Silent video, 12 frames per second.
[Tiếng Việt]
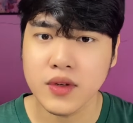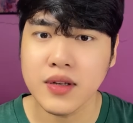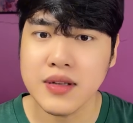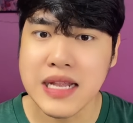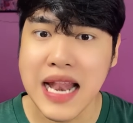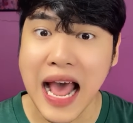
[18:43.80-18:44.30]

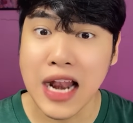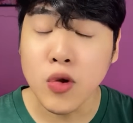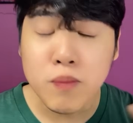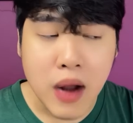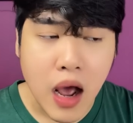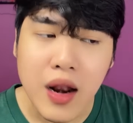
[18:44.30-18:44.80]
Là
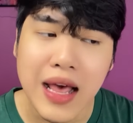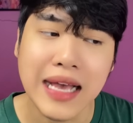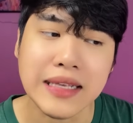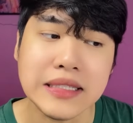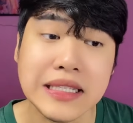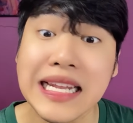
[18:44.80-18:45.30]
lúc đó
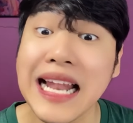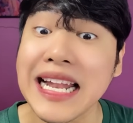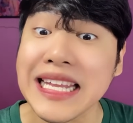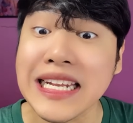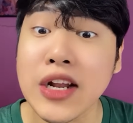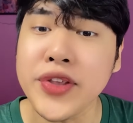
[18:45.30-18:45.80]
là chị
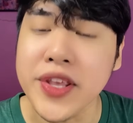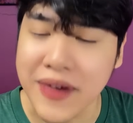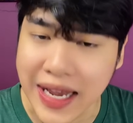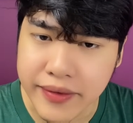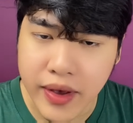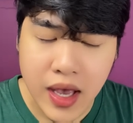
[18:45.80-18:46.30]
Lành chị nói như
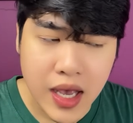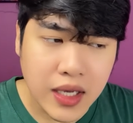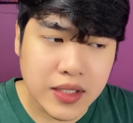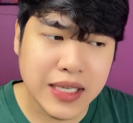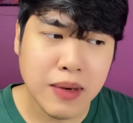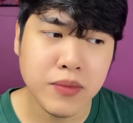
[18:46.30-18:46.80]
vậy.
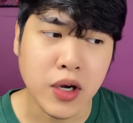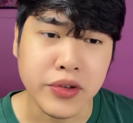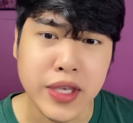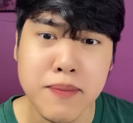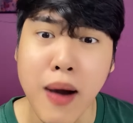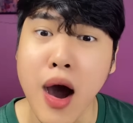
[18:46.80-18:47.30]
Xong rồi
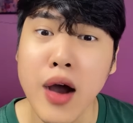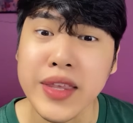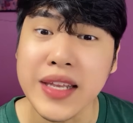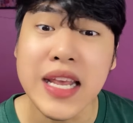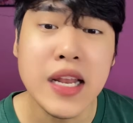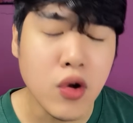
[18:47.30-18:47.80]
chị bỏ,
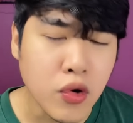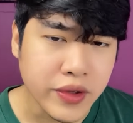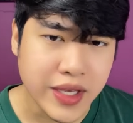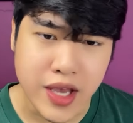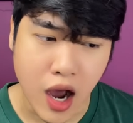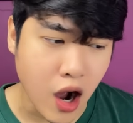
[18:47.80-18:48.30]
chị đi luôn,
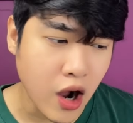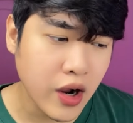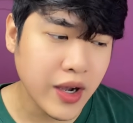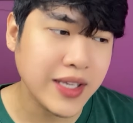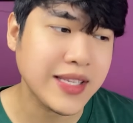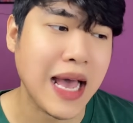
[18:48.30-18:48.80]
chị
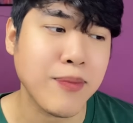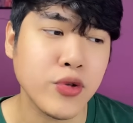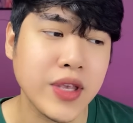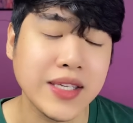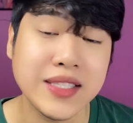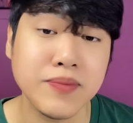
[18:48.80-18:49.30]
dọn cái sạp của
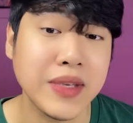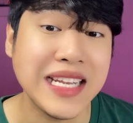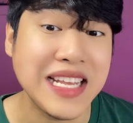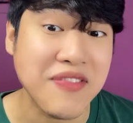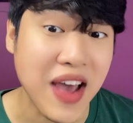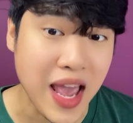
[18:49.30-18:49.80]
chị xong chị
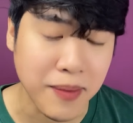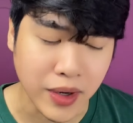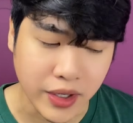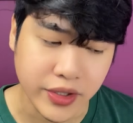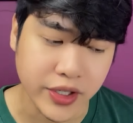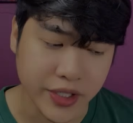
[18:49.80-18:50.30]
đi về
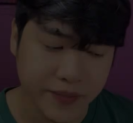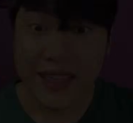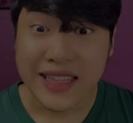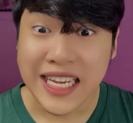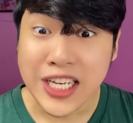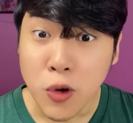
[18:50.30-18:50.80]
mọi người.
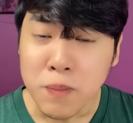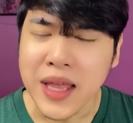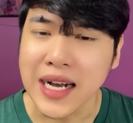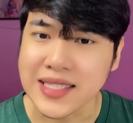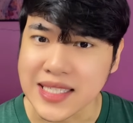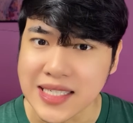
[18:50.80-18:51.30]
Thì đúng
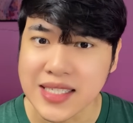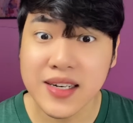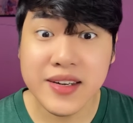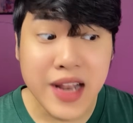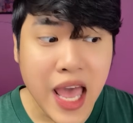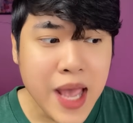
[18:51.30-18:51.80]
thật sự
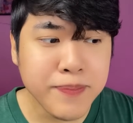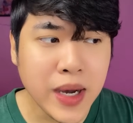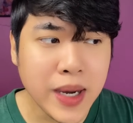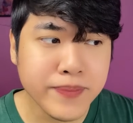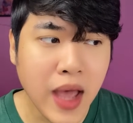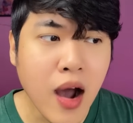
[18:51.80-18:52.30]
đêm
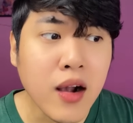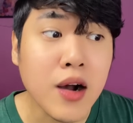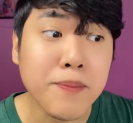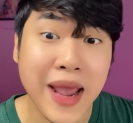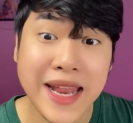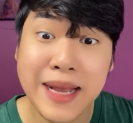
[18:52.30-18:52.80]
hôm đó
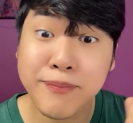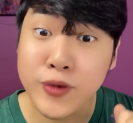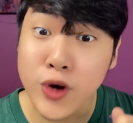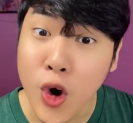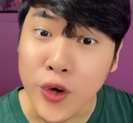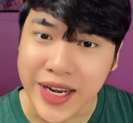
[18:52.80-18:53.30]
con mẹ Năm
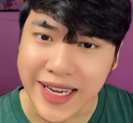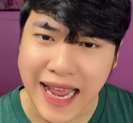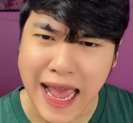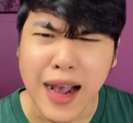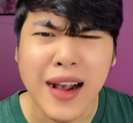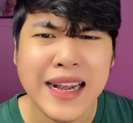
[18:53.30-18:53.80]
Rô này
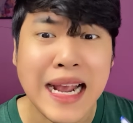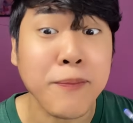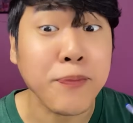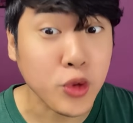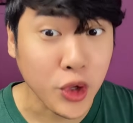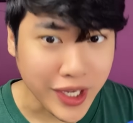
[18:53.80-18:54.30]
nè gặp
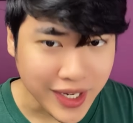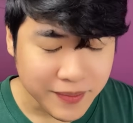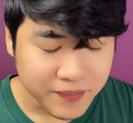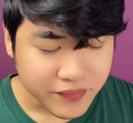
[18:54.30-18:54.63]
chuyện.